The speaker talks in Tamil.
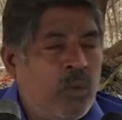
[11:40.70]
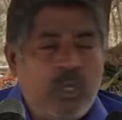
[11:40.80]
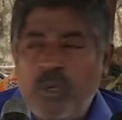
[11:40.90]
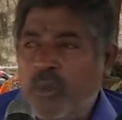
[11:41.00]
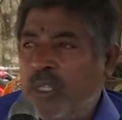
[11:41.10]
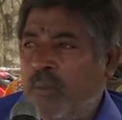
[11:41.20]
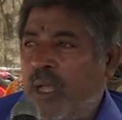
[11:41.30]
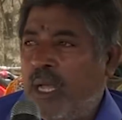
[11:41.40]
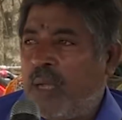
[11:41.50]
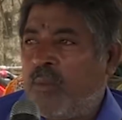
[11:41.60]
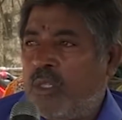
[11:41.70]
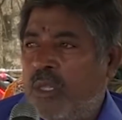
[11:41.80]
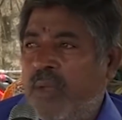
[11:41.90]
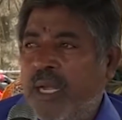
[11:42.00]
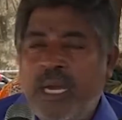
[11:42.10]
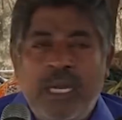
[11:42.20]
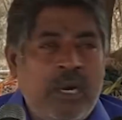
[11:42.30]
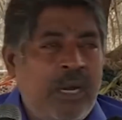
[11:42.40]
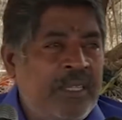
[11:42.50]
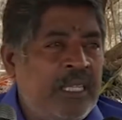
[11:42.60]
ஒட்டு மொத்தமாக மொத்தமாக
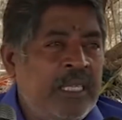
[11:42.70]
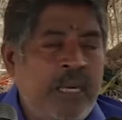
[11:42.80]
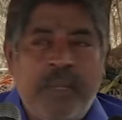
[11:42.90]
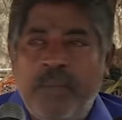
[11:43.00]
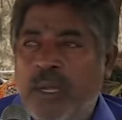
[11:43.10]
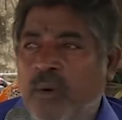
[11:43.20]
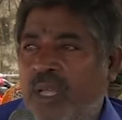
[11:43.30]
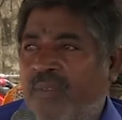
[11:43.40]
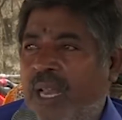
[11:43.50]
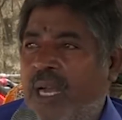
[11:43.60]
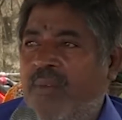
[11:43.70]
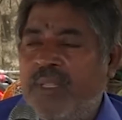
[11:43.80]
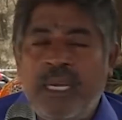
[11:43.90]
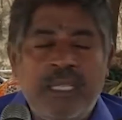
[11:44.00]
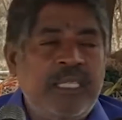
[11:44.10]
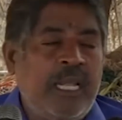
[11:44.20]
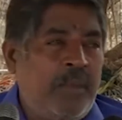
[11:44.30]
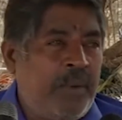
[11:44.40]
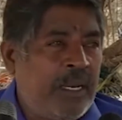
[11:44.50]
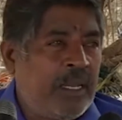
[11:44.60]
எழுபத்தஞ்சு எண்பது பேருடைய விலைகள் வந்து இழுத்து
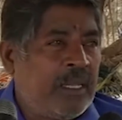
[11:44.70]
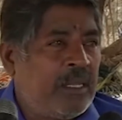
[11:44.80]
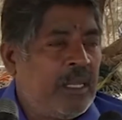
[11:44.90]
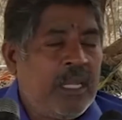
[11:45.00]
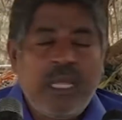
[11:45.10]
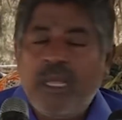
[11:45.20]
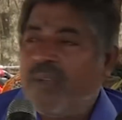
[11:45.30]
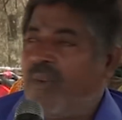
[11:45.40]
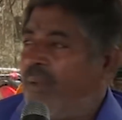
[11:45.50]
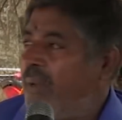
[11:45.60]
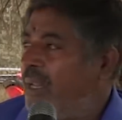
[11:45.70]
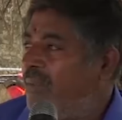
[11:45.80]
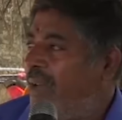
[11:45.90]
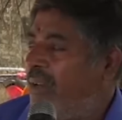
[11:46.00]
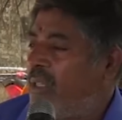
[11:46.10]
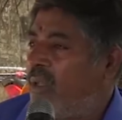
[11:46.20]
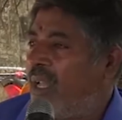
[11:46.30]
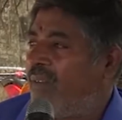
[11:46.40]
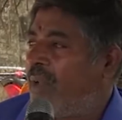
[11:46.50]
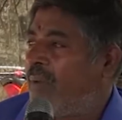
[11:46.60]
செல்லப்பட்டிருக்குது வடம
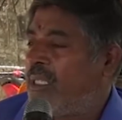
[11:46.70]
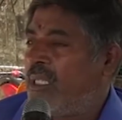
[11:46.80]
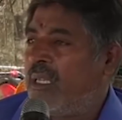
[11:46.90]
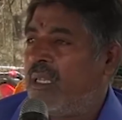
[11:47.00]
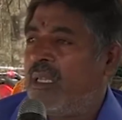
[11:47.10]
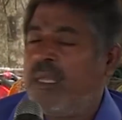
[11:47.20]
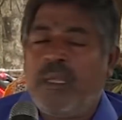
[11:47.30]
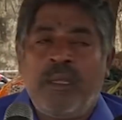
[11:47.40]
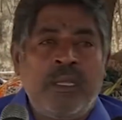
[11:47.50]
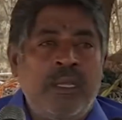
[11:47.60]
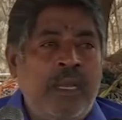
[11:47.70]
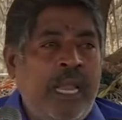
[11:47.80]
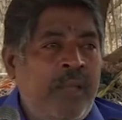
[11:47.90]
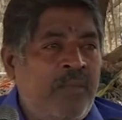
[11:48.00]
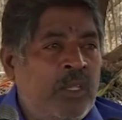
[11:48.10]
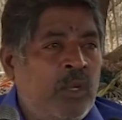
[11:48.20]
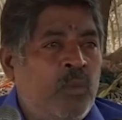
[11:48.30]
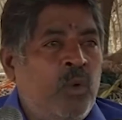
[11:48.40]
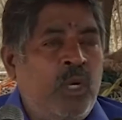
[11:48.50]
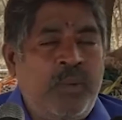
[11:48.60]
வெள்ளவடத்துறை வடமத்தியிலேயும் வந்து ஒரு
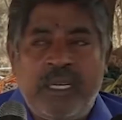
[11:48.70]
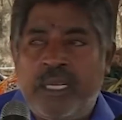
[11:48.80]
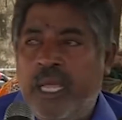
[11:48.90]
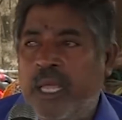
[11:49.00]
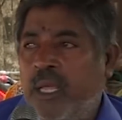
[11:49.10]
மூன்று பேர்கிட்ட